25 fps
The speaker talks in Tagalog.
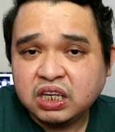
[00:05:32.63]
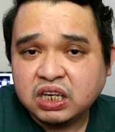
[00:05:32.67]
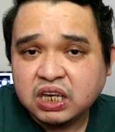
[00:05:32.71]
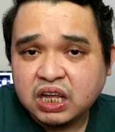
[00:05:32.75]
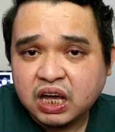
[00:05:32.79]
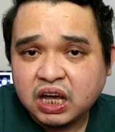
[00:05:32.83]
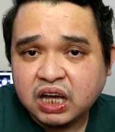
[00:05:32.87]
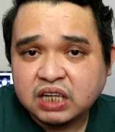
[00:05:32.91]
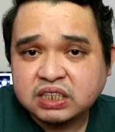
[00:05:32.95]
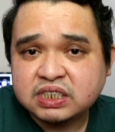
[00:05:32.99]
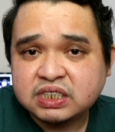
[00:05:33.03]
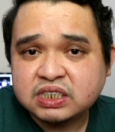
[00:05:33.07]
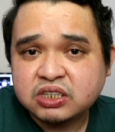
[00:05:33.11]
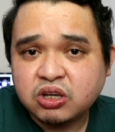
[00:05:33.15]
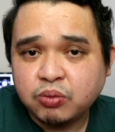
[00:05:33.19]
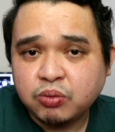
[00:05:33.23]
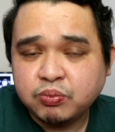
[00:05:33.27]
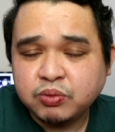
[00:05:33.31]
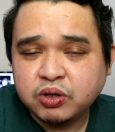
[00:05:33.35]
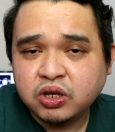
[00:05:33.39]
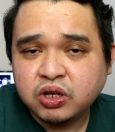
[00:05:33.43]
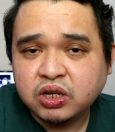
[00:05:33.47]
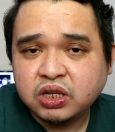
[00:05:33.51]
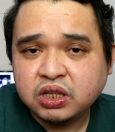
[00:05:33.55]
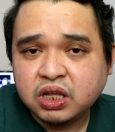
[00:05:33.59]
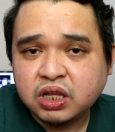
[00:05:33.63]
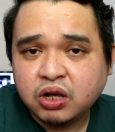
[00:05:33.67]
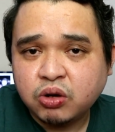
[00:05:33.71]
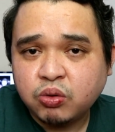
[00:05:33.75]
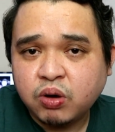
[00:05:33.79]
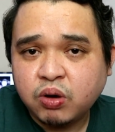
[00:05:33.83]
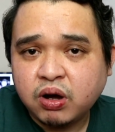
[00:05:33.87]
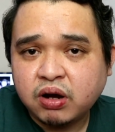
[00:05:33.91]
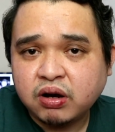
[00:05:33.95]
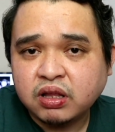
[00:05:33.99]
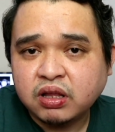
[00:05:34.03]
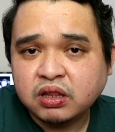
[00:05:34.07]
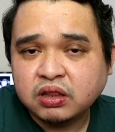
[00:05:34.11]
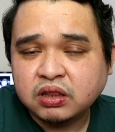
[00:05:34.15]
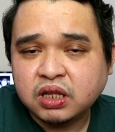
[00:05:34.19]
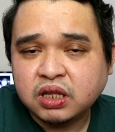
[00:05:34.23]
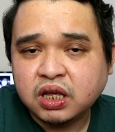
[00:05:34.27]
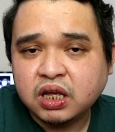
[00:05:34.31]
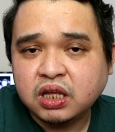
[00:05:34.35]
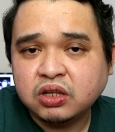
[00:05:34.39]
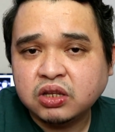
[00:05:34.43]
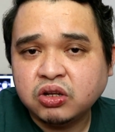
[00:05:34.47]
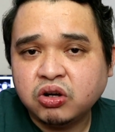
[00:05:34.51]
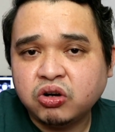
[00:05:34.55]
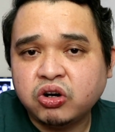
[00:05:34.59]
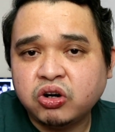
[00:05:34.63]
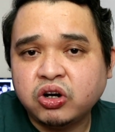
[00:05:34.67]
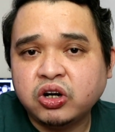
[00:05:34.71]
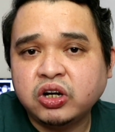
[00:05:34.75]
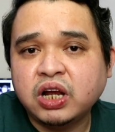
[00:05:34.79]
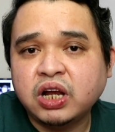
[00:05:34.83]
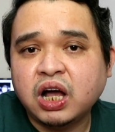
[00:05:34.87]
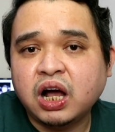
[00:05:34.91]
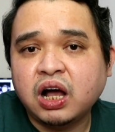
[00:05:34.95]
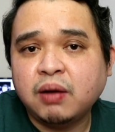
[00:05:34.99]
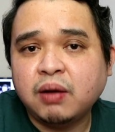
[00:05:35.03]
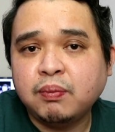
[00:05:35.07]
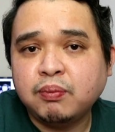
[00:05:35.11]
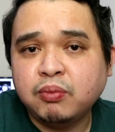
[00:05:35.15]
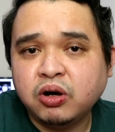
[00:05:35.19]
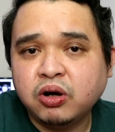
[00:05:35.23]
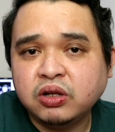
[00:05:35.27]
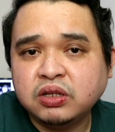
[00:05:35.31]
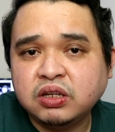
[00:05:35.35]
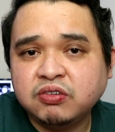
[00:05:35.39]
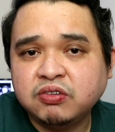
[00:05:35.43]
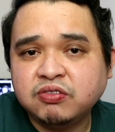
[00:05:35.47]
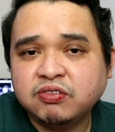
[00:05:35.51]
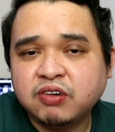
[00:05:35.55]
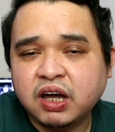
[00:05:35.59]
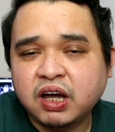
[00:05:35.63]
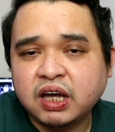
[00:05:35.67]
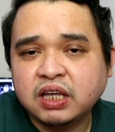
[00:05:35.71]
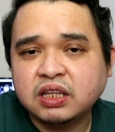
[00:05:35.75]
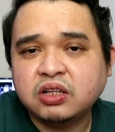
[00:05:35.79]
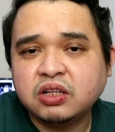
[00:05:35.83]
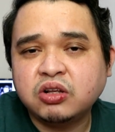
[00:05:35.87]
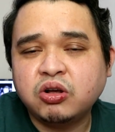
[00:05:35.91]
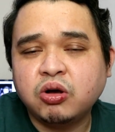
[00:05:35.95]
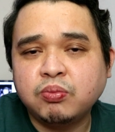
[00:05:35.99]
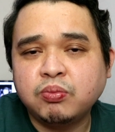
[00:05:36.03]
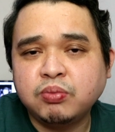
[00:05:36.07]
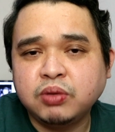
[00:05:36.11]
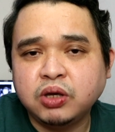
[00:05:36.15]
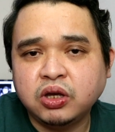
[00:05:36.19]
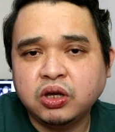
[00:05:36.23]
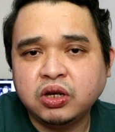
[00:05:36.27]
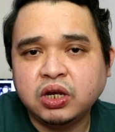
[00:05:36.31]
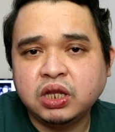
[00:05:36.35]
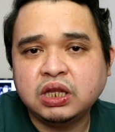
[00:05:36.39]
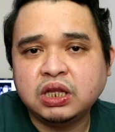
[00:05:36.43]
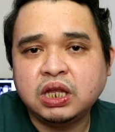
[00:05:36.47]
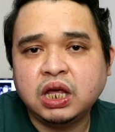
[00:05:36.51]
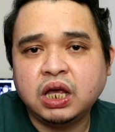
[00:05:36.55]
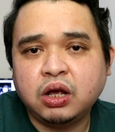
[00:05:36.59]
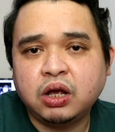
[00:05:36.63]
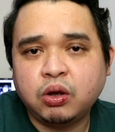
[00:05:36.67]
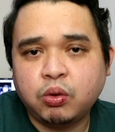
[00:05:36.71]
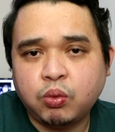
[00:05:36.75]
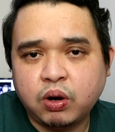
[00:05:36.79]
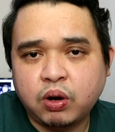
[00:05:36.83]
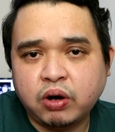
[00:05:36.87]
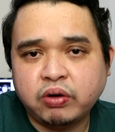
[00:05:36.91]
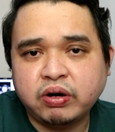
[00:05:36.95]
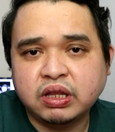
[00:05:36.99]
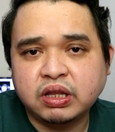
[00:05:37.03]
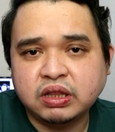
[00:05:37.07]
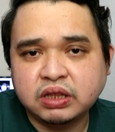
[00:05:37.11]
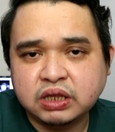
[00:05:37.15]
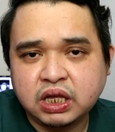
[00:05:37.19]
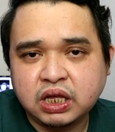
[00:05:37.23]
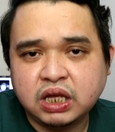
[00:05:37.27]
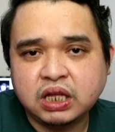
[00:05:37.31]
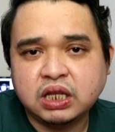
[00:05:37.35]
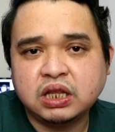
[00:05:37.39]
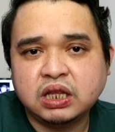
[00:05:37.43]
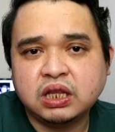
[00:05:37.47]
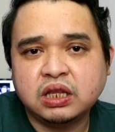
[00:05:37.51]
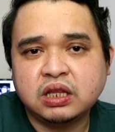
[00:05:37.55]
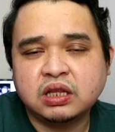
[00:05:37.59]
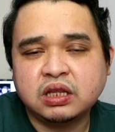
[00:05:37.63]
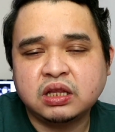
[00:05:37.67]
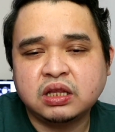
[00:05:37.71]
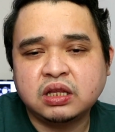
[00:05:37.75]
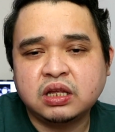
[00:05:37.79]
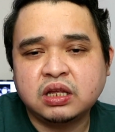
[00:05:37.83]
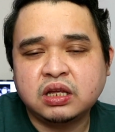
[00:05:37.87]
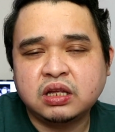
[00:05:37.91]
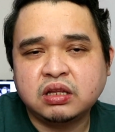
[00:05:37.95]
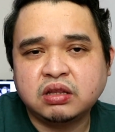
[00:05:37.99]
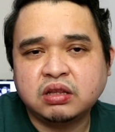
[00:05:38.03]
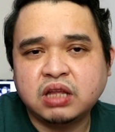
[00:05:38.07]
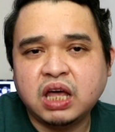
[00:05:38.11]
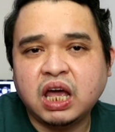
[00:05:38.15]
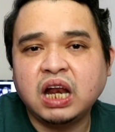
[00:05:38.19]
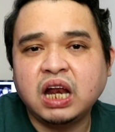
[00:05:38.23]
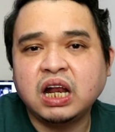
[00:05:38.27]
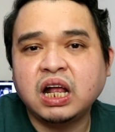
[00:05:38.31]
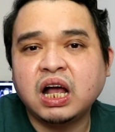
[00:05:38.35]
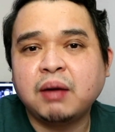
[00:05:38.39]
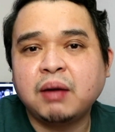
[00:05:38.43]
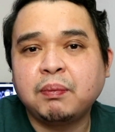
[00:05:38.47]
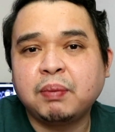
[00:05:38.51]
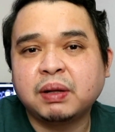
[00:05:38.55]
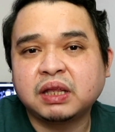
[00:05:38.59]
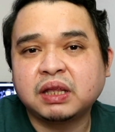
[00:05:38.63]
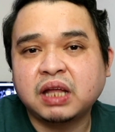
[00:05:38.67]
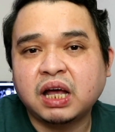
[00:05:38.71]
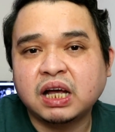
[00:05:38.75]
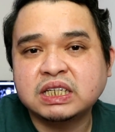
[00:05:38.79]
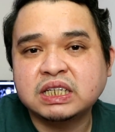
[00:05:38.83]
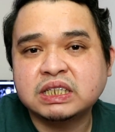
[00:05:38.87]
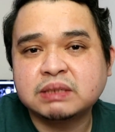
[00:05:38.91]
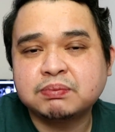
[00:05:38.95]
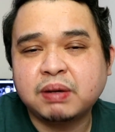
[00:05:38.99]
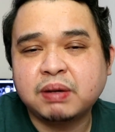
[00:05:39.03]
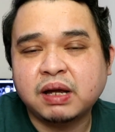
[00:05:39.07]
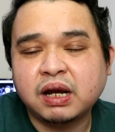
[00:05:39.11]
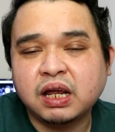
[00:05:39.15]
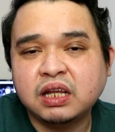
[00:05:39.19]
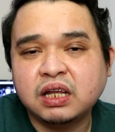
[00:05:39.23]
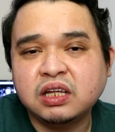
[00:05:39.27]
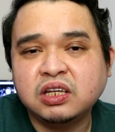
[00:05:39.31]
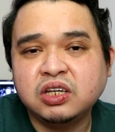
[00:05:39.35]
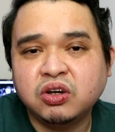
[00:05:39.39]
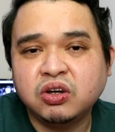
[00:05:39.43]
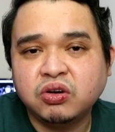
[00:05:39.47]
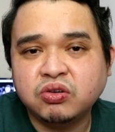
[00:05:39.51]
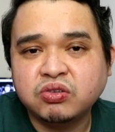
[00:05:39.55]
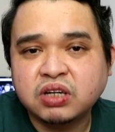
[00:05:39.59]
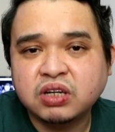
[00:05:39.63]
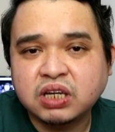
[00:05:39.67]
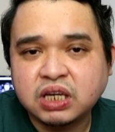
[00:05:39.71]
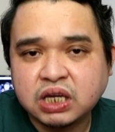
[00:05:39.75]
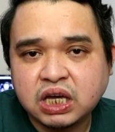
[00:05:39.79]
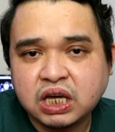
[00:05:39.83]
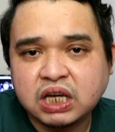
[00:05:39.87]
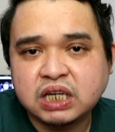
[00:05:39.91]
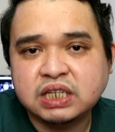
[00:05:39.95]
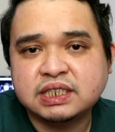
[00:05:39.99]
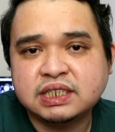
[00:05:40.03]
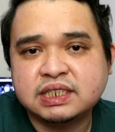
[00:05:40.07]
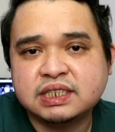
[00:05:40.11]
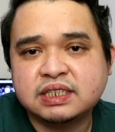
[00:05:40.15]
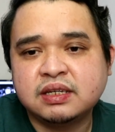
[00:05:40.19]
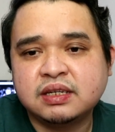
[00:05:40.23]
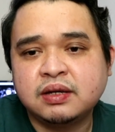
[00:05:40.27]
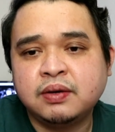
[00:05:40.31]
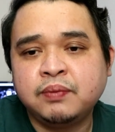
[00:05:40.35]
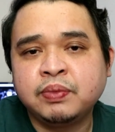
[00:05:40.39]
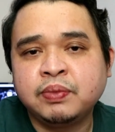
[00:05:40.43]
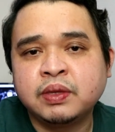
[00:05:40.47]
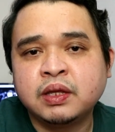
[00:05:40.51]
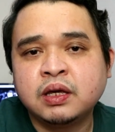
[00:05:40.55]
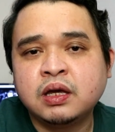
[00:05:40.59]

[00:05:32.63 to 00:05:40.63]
enhanced community quarantine or naka-modified community quarantine. Dahil nga pataas pa rin yung case.